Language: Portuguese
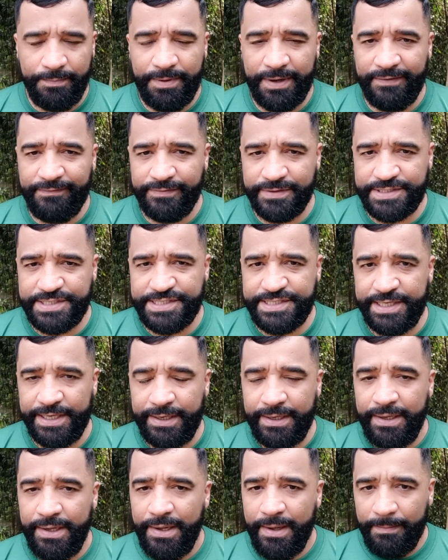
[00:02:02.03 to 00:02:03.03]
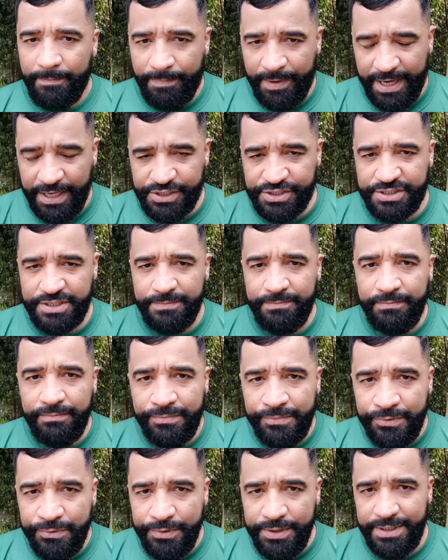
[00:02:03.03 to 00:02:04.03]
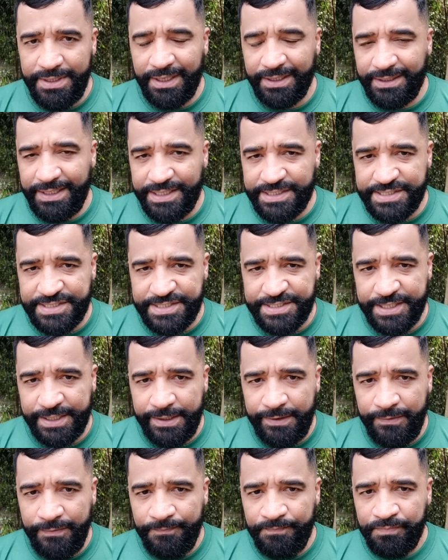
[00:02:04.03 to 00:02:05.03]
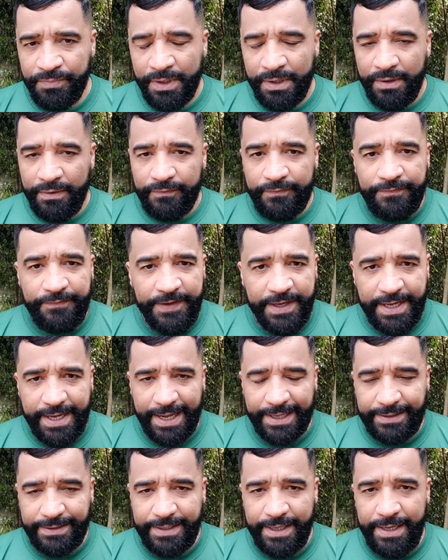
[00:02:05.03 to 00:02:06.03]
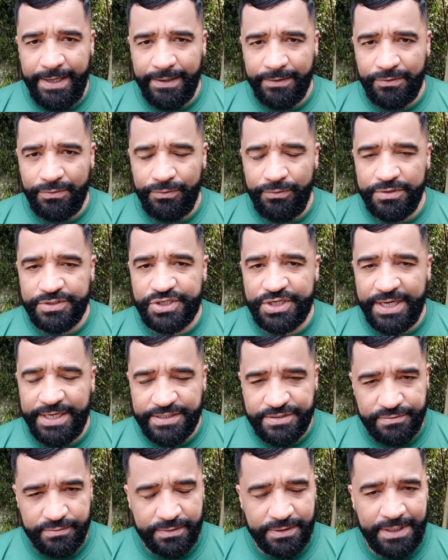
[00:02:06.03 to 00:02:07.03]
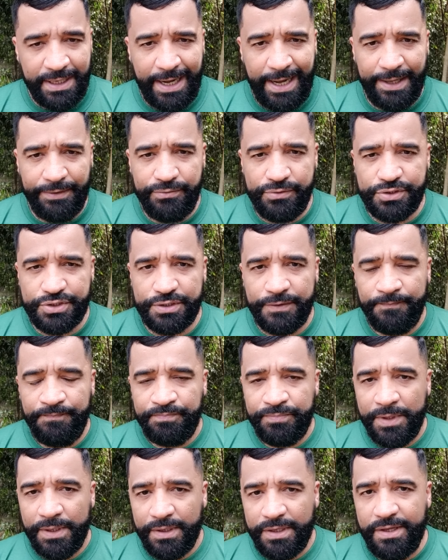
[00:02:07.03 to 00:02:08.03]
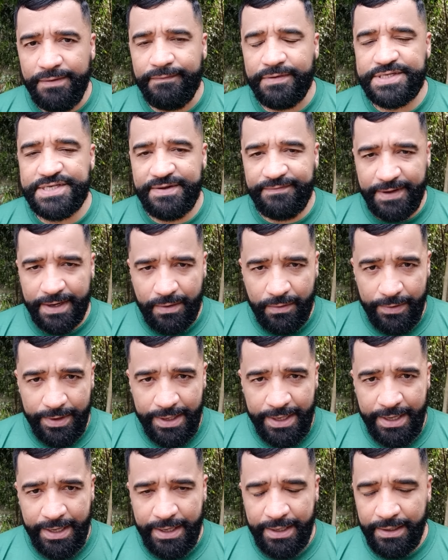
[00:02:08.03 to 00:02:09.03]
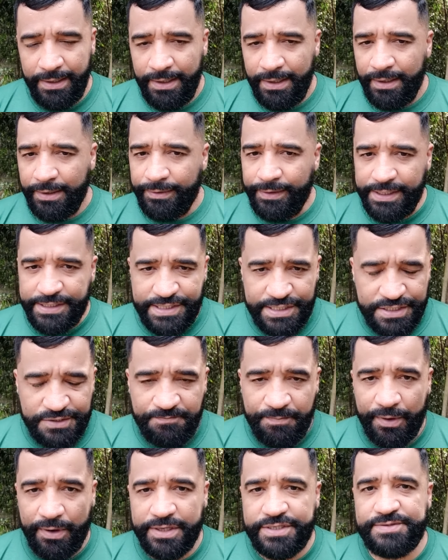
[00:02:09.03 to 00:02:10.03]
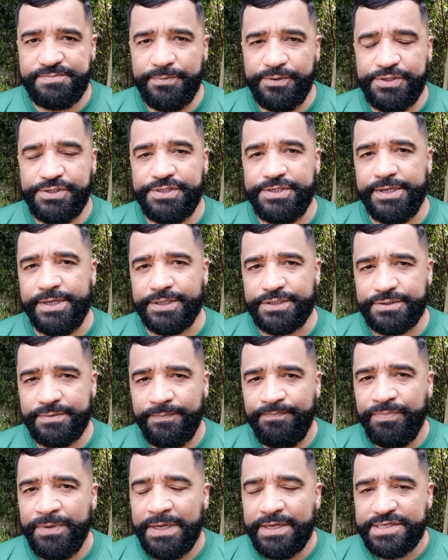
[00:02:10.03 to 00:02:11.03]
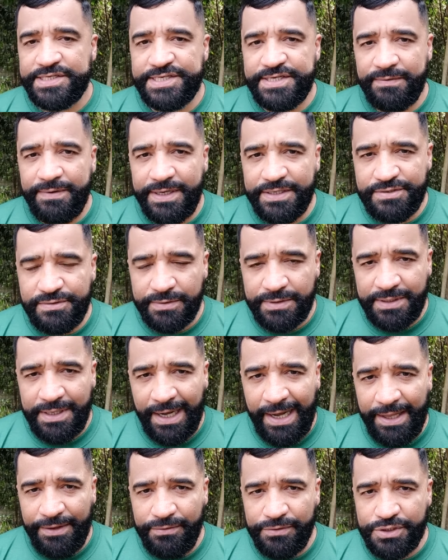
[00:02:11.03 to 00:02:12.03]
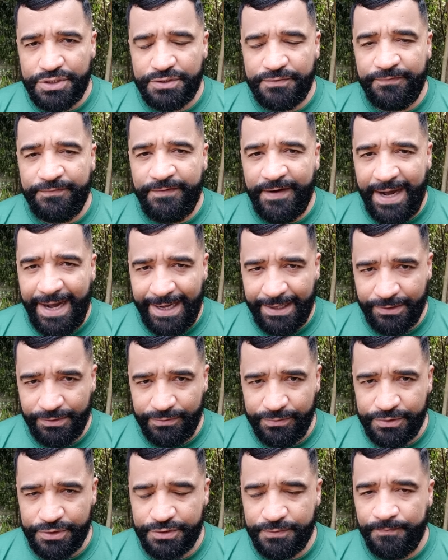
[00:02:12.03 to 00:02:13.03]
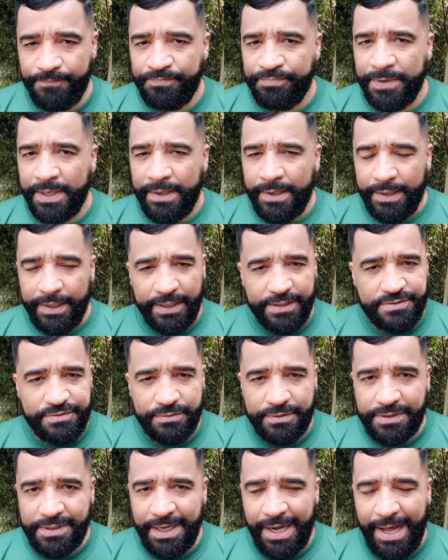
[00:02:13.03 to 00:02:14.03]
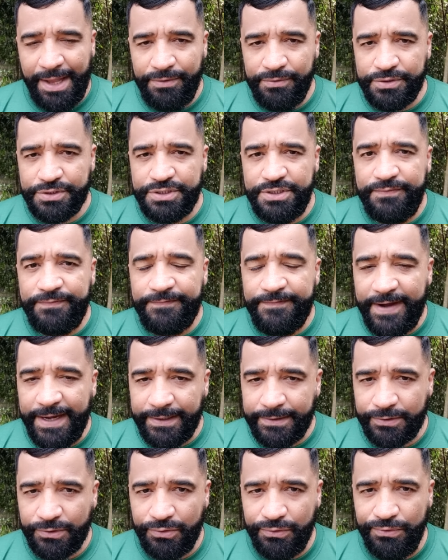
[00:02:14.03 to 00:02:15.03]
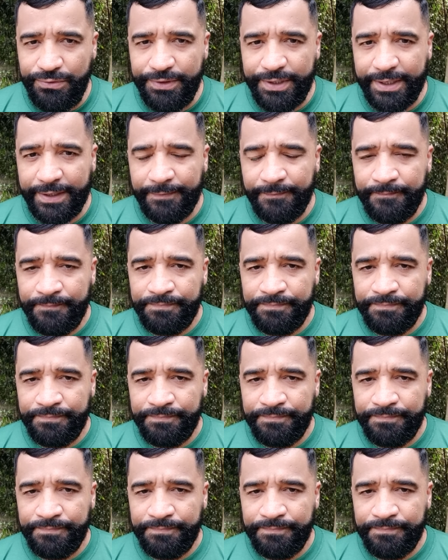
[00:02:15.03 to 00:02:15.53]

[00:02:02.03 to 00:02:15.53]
para você. Preste muita atenção, fique atento nos resultados que você vai colher nesses próximos dias. São resultados fartos, resultados de fartura,